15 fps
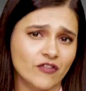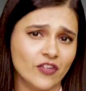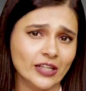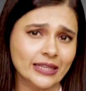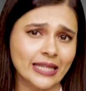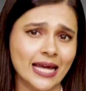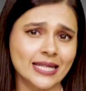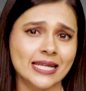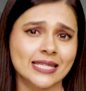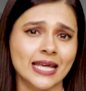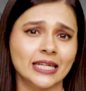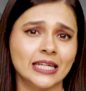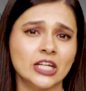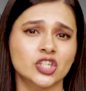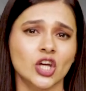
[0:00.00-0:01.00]
फिर तेजी
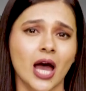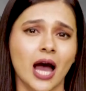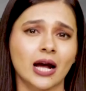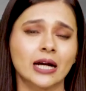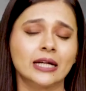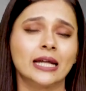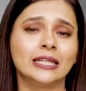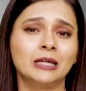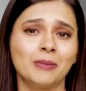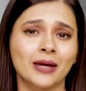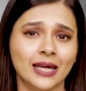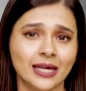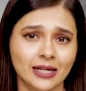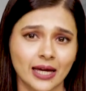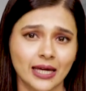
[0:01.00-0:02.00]
से नीचे आकर नदी
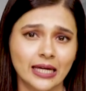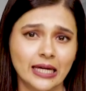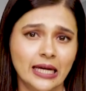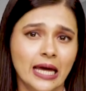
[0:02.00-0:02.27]
में गिर गई